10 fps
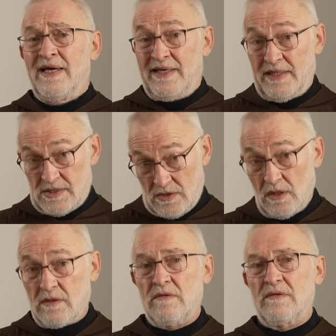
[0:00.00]
dass
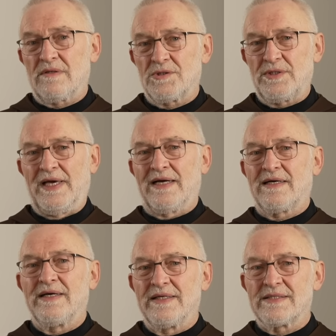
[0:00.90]
Gott
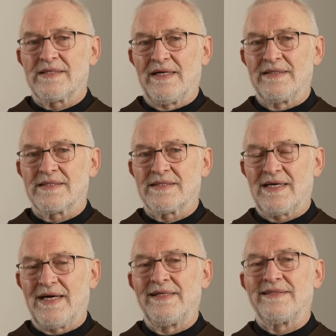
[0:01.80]
stärker ist als
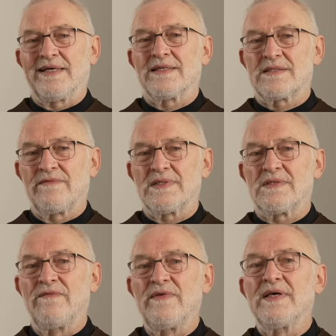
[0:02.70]
all das,
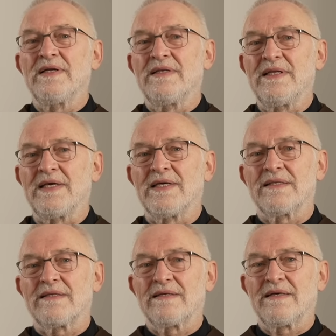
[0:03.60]
was wir nicht
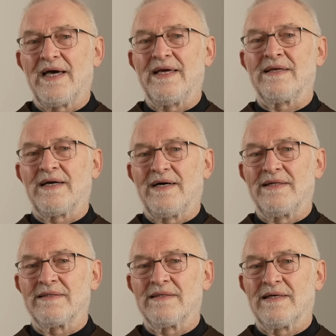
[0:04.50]

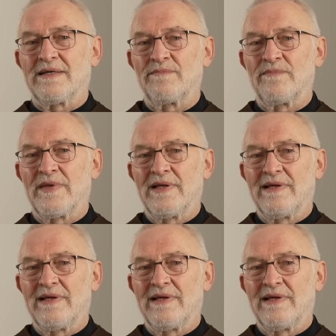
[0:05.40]
eingehalten haben